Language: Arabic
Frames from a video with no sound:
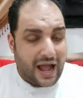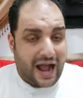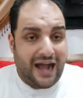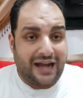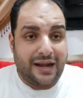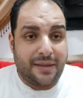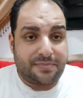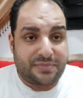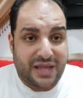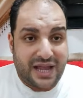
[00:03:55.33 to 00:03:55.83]

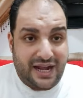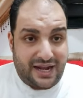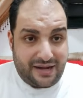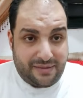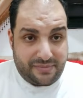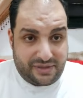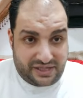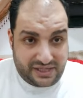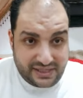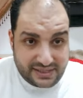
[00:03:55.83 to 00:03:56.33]
على بتاع
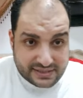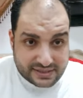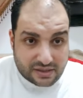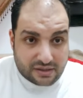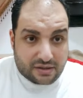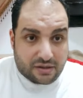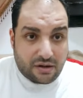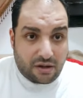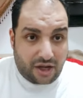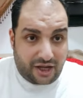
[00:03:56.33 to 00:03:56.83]
المعيز
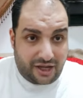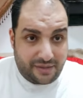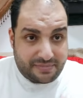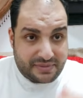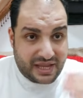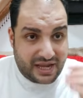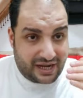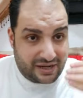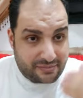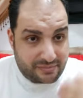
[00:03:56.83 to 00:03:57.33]
الراعي
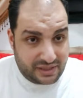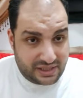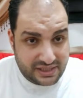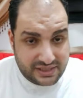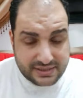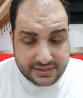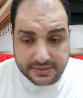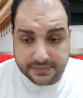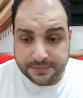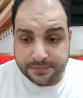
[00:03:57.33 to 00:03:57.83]
بتاع
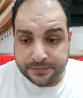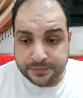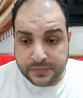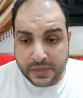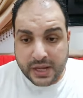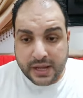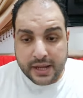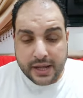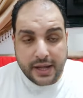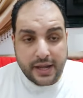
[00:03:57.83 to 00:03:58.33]
المعيز
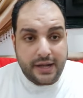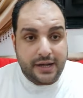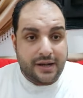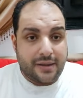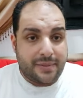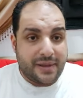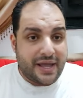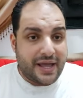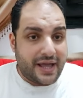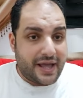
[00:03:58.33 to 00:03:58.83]

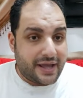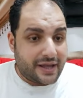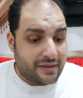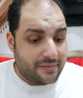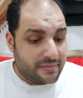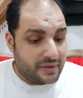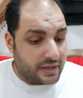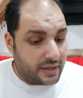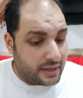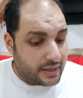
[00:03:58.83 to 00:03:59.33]
اللي
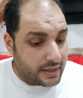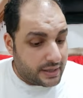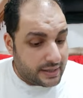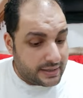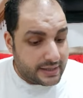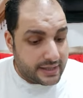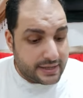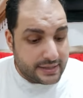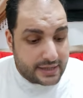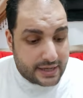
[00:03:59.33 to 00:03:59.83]
بيهاجم
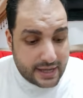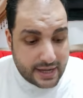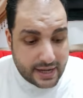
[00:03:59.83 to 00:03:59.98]
النادي